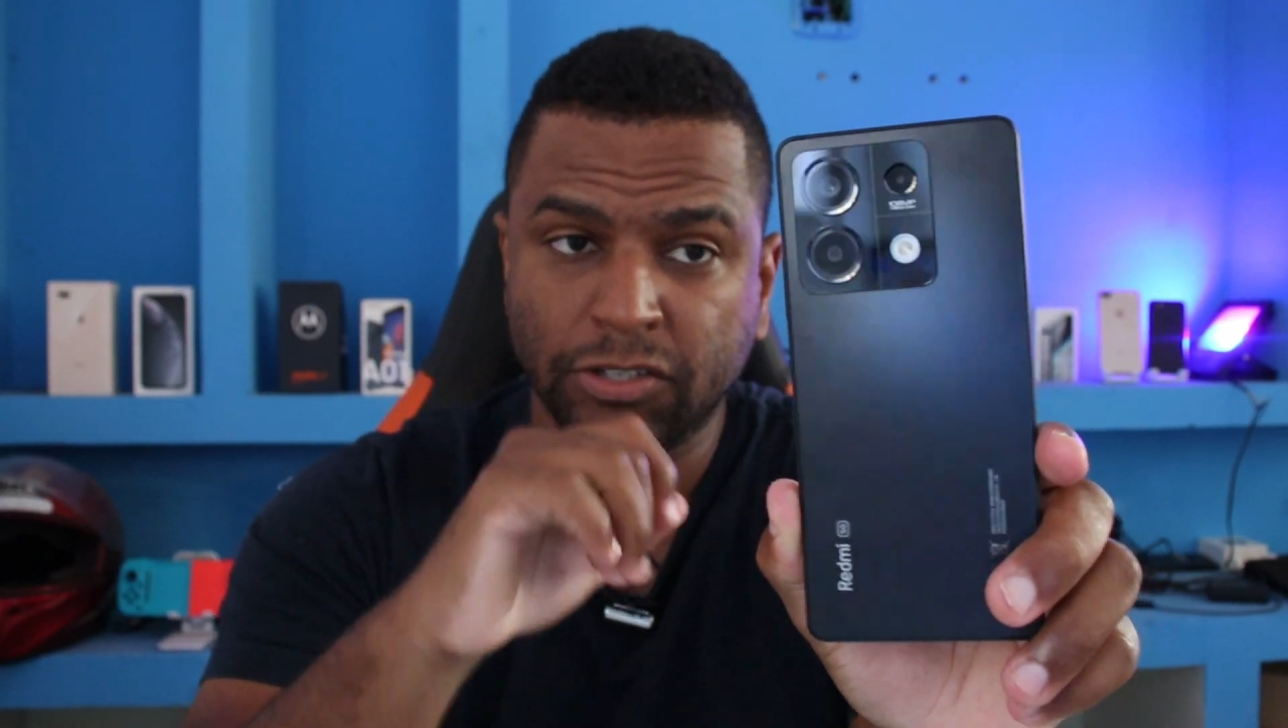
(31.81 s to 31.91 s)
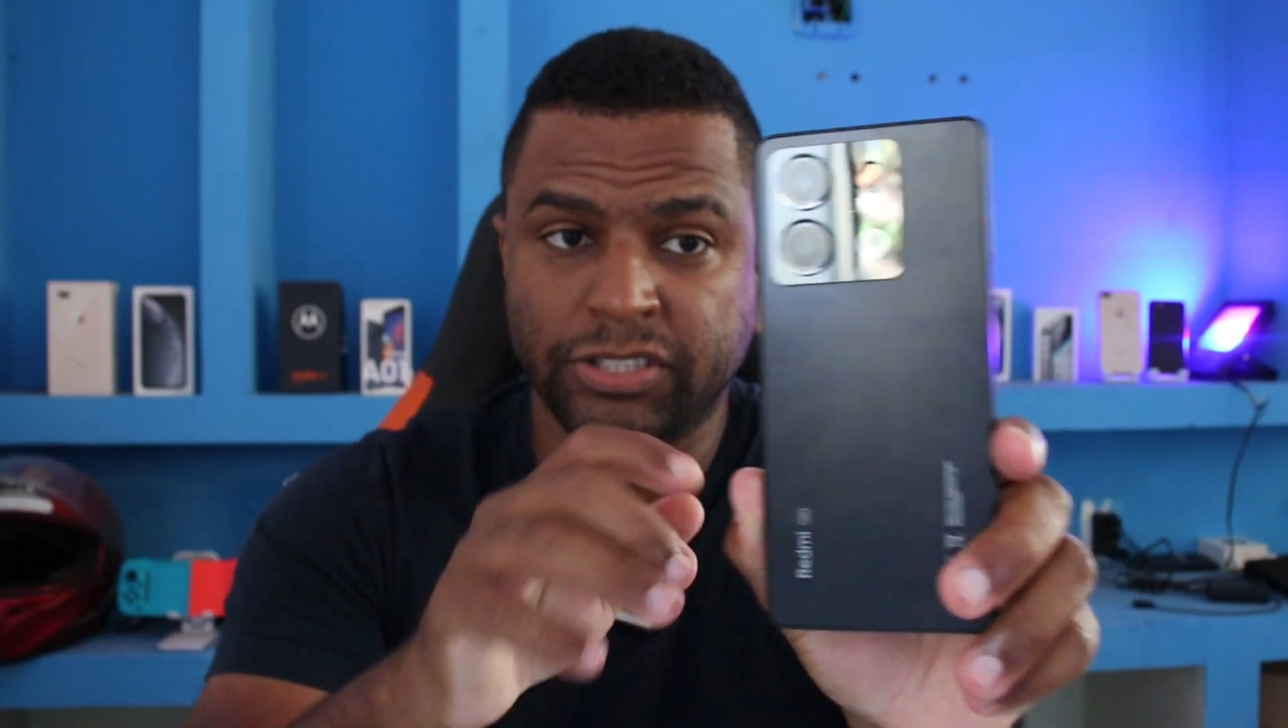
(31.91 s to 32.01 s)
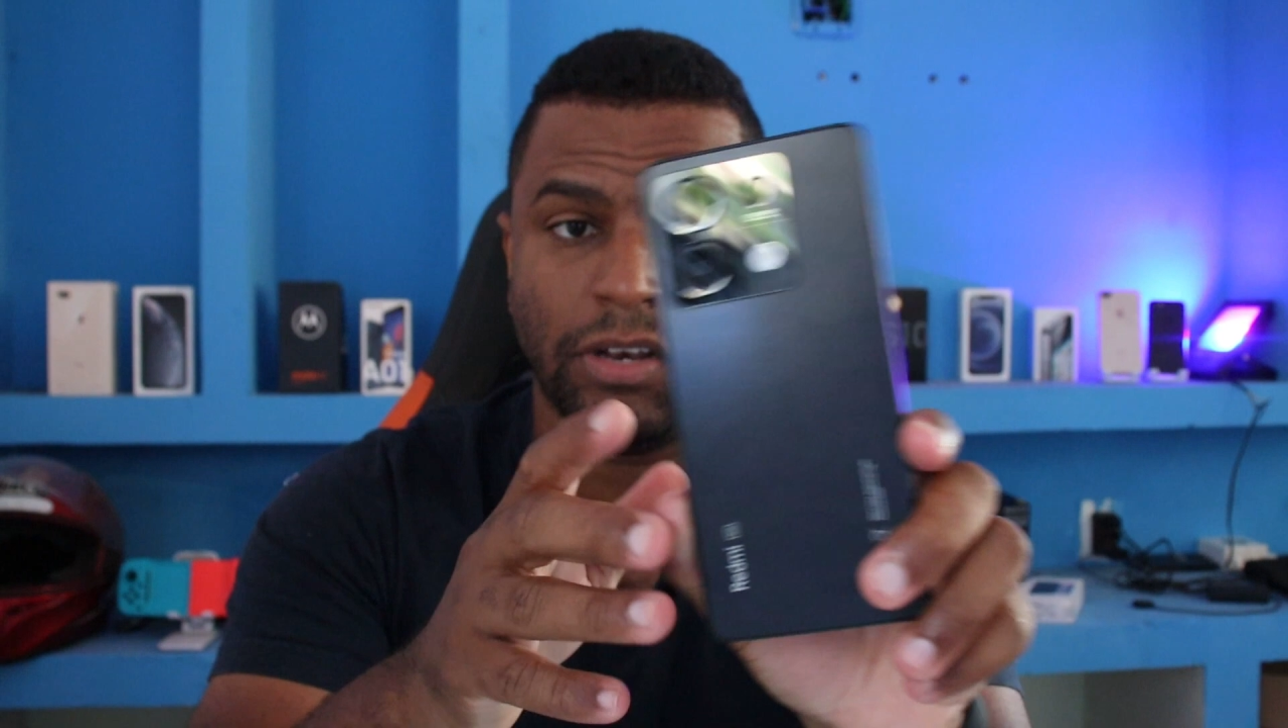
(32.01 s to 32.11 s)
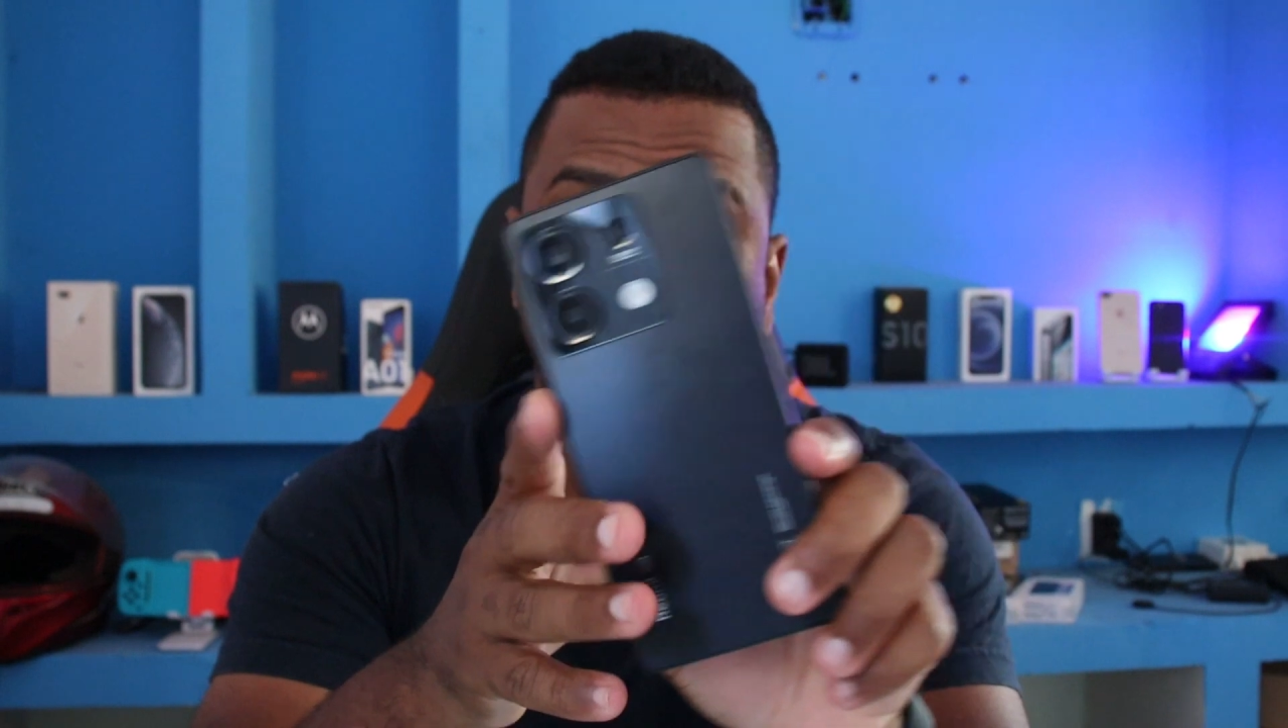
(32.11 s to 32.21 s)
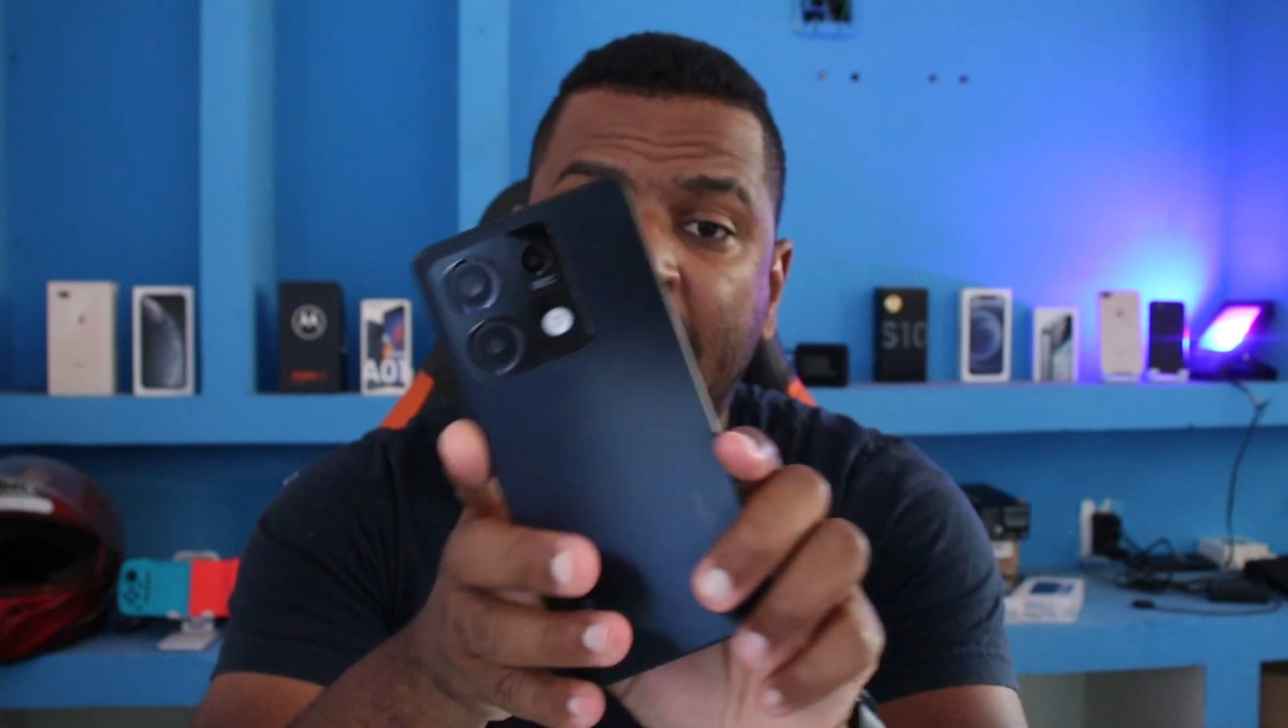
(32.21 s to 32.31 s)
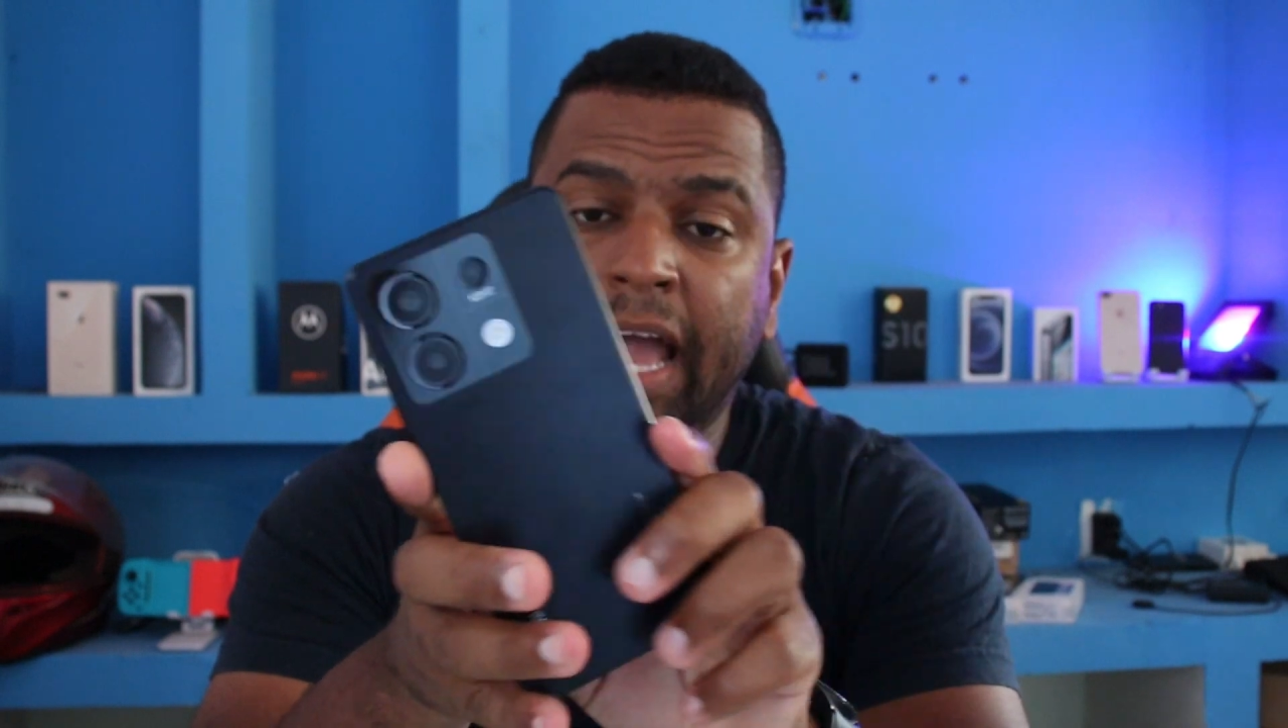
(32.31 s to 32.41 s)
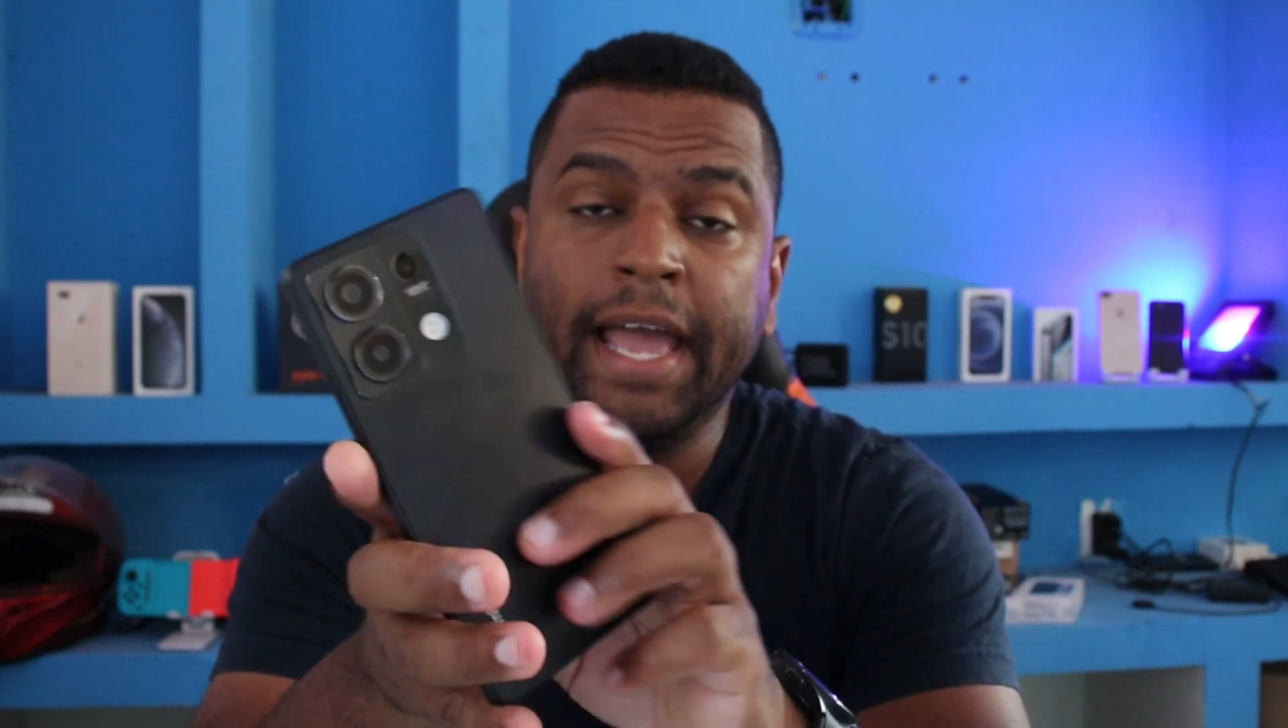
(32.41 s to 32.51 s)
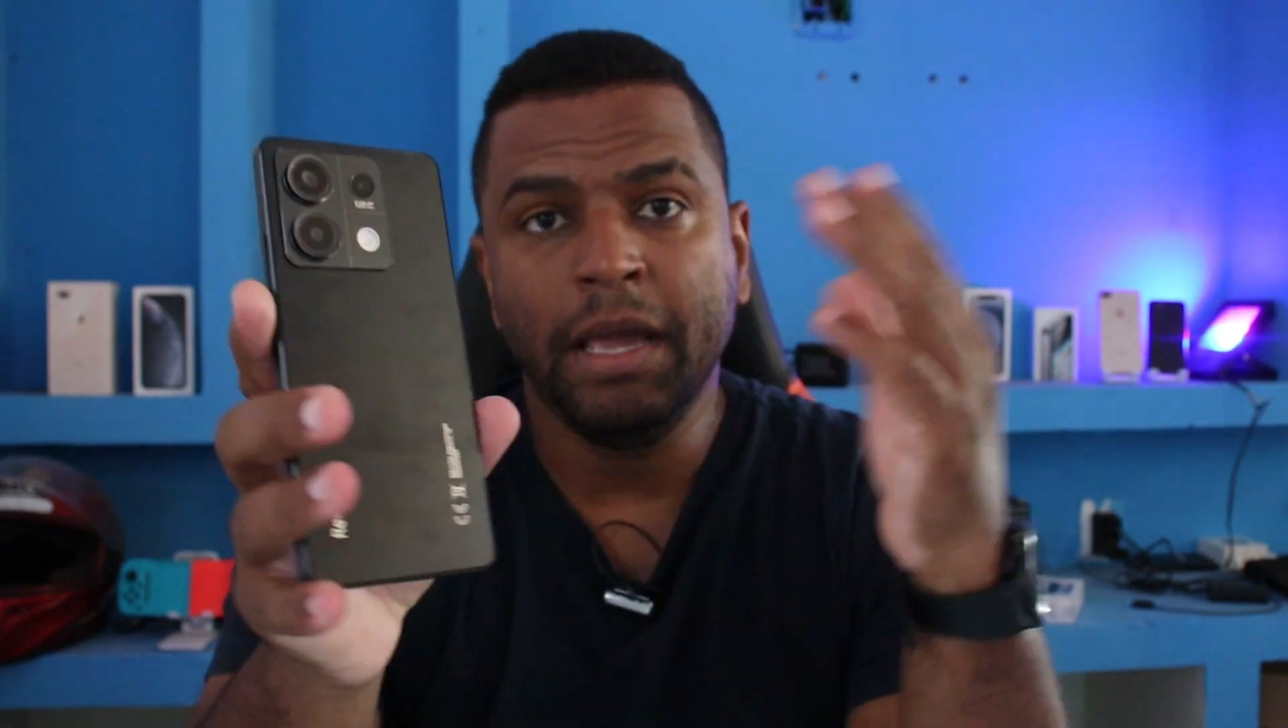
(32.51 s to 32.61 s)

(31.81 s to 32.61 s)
celular.